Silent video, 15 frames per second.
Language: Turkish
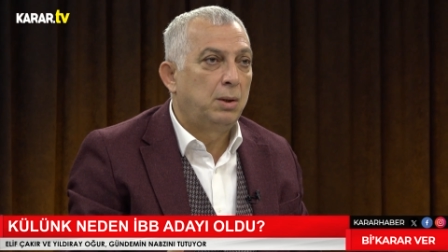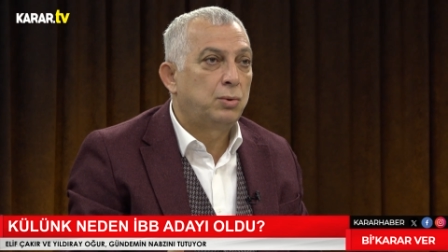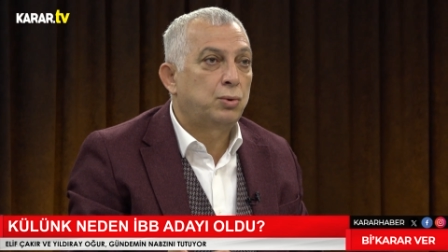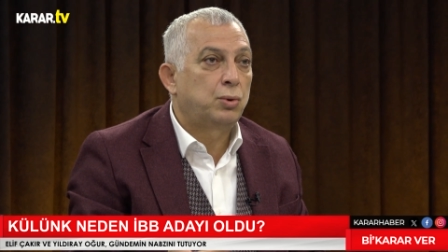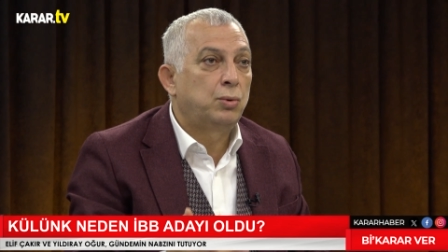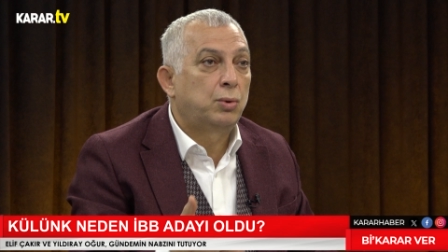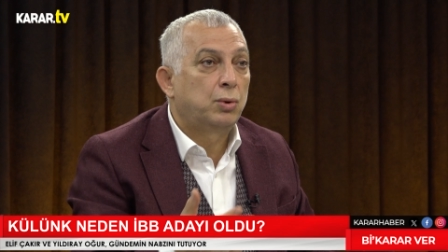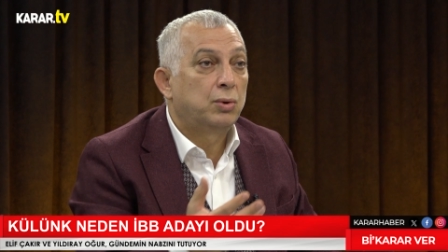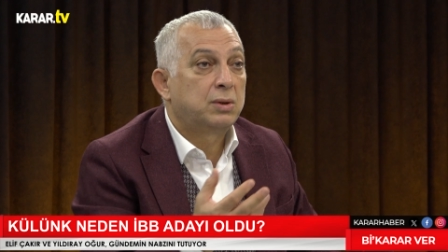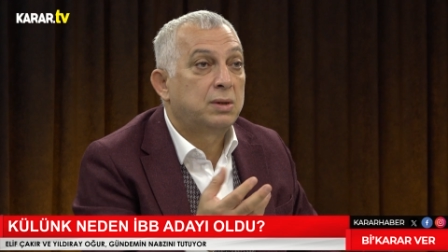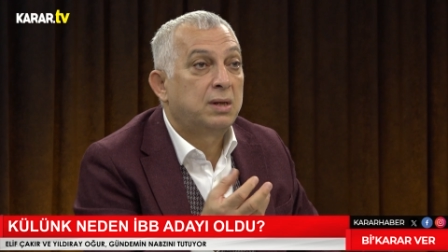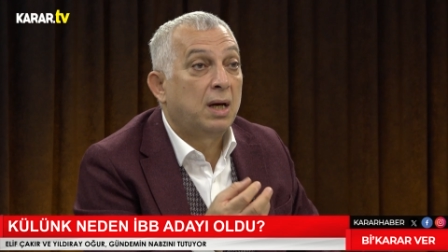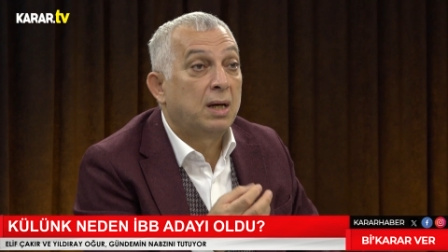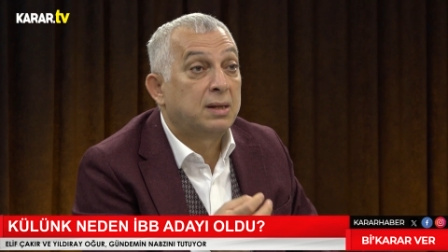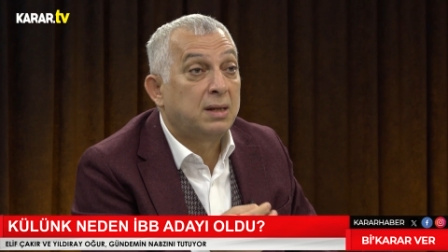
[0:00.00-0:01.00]
Çünkü
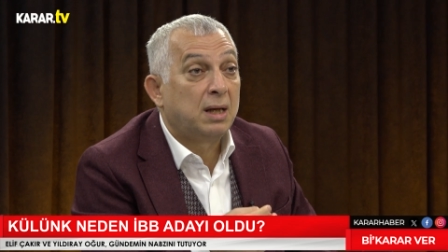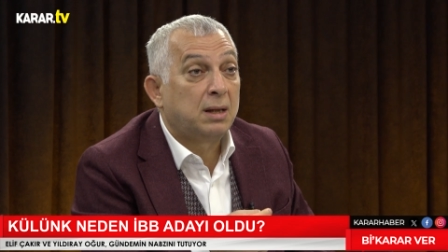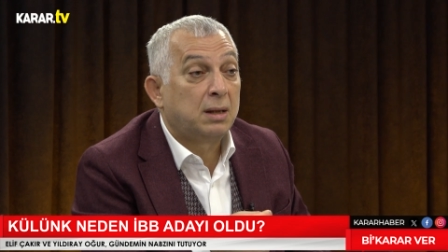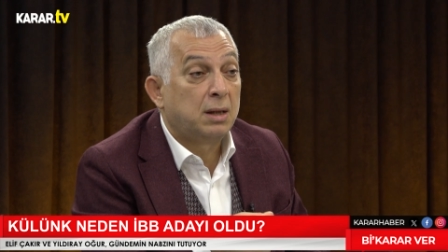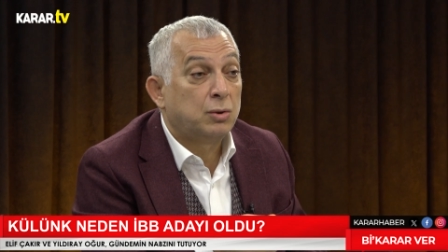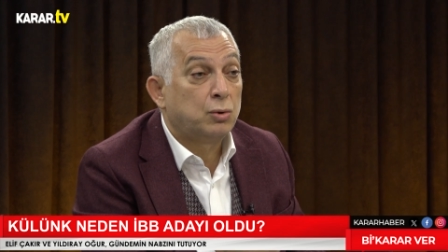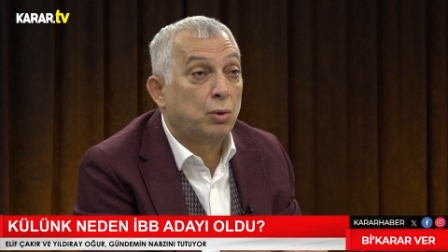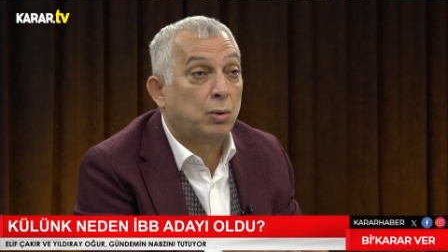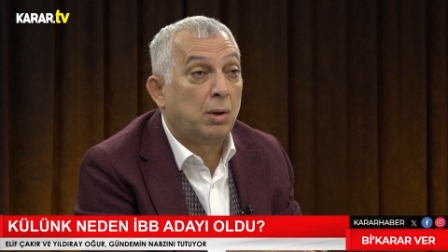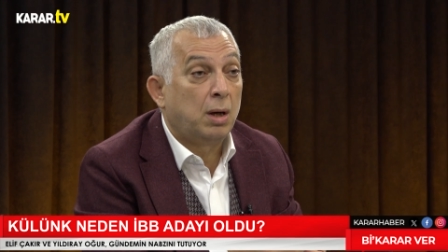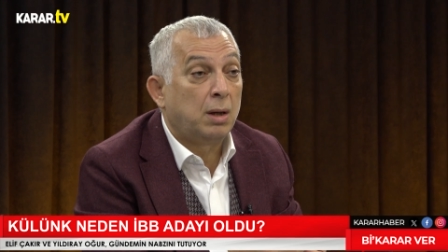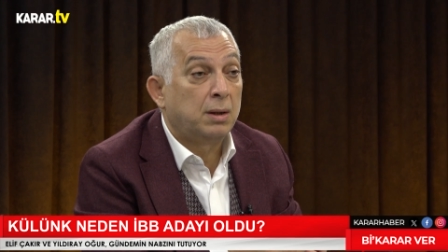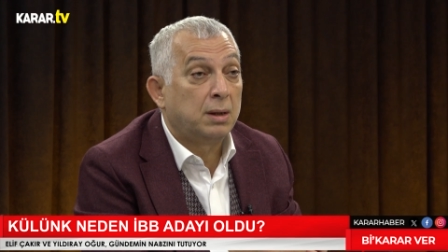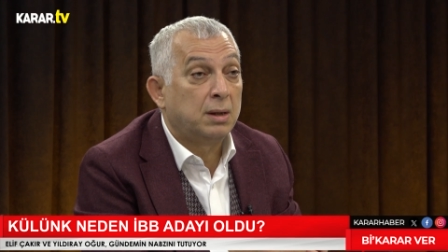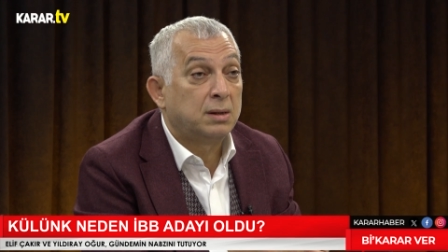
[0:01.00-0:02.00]
siyasetle
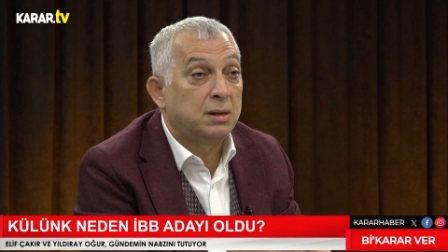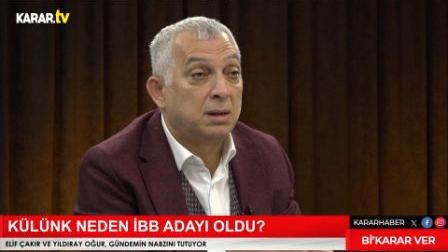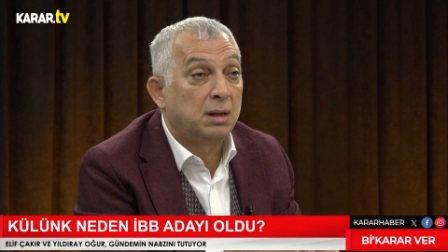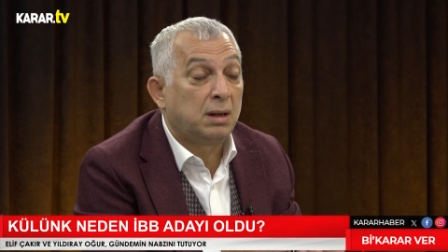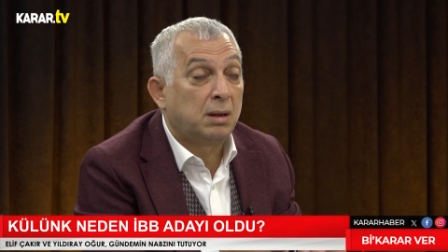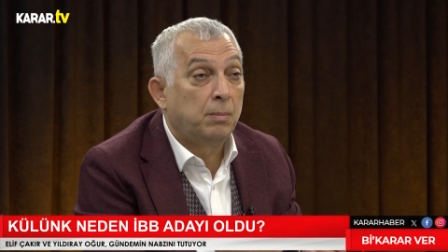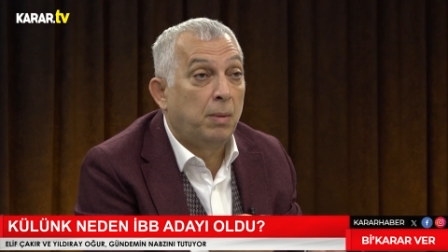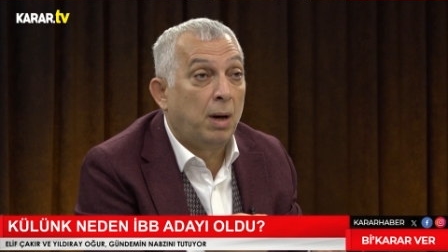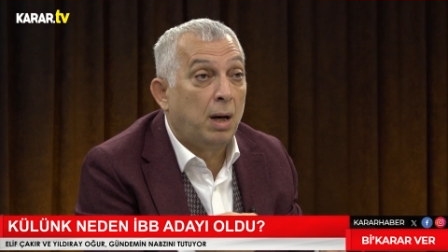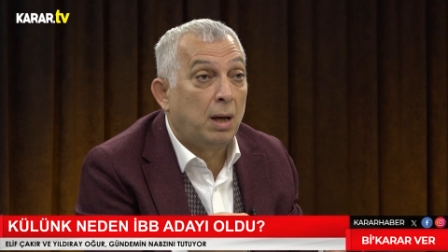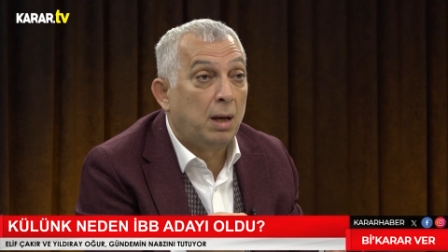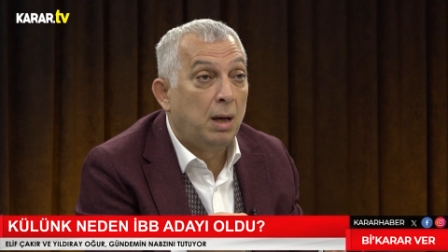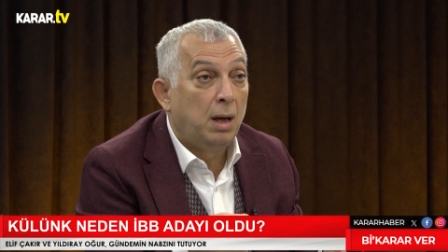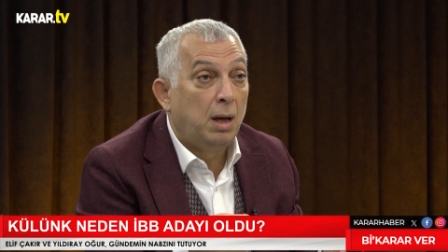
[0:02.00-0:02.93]
sokağın arasındaki bağ